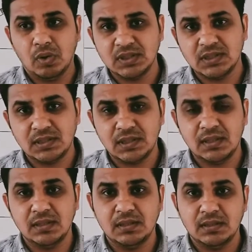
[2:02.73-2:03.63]
हॉरिजेंटल
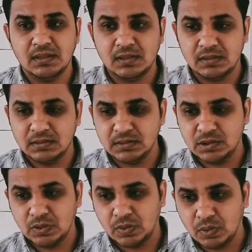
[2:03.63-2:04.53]

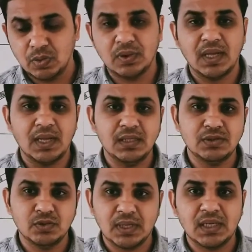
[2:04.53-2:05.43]
जो रोड है
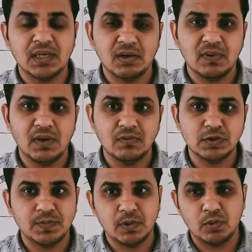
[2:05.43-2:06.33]
जो कि कर्व है
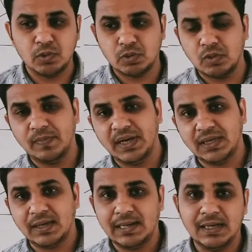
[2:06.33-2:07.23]
उस पर वो खुद को
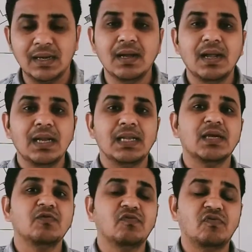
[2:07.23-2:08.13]
बेंट कर लेगा
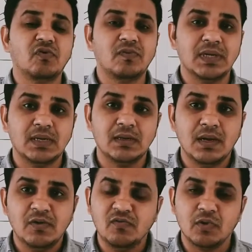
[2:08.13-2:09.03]
लेकिन फोर व्हीलर
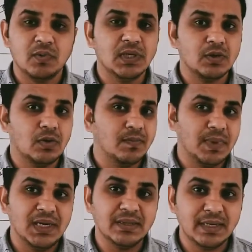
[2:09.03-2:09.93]
फोर व्हीलर को हम
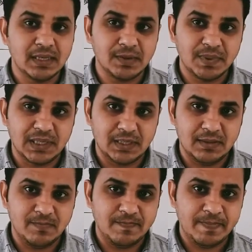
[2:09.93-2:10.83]
बेंट नहीं कर पाएंगे
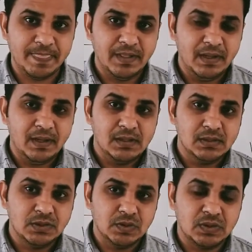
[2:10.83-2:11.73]

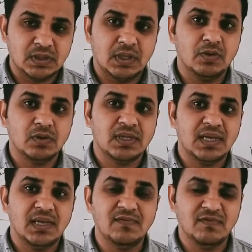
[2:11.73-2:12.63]
जो ट्रक होते
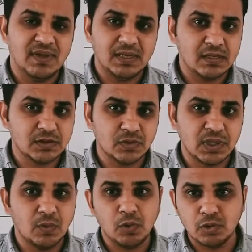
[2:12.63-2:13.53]
हैं हेवी व्हीकल्स
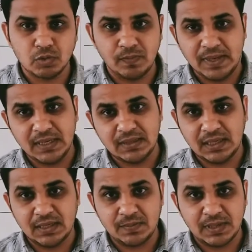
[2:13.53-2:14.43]
होते हैं वो खुद को बेंट
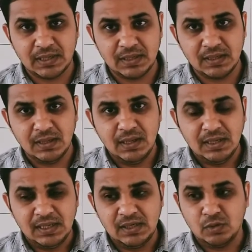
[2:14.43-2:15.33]
नहीं कर पाएंगे
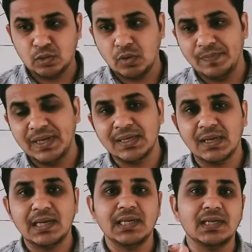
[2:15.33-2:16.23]
यानी खुद को बेंट
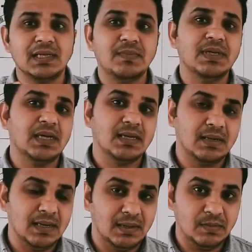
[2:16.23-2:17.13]
कर लेना ये भी एक
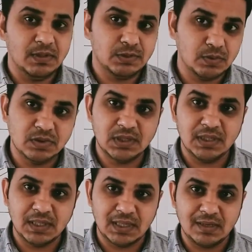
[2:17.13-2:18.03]
रिलायबल सॉल्यूशन
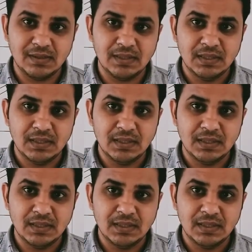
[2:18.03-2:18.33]
नहीं है